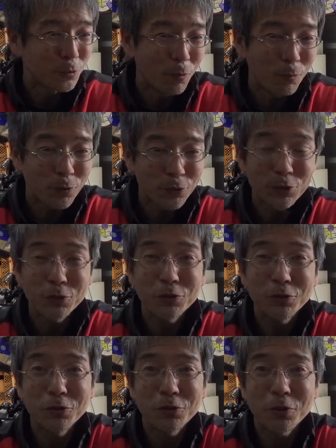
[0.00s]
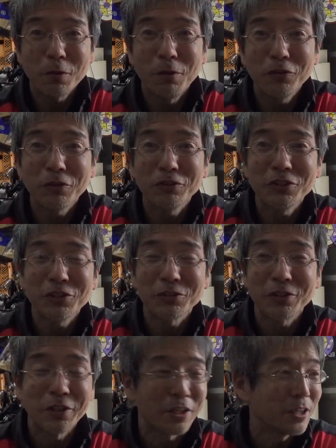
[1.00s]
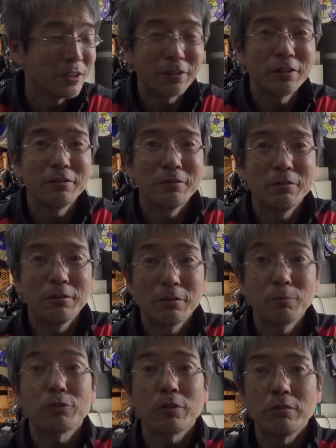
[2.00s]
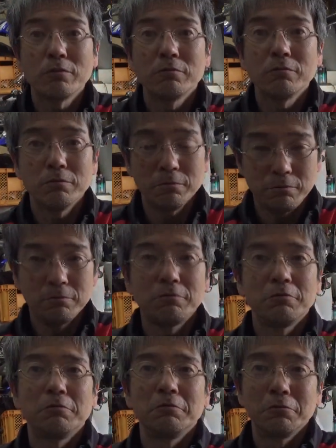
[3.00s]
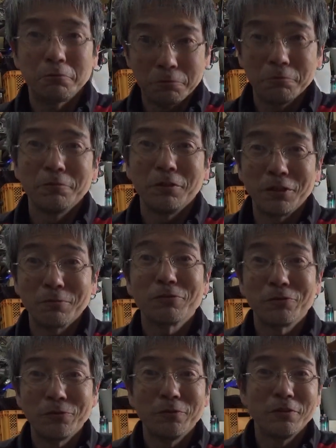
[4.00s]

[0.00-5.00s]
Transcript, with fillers: あんまり変わんなくなっちゃったよね、なんて、ありますから。ありますよ。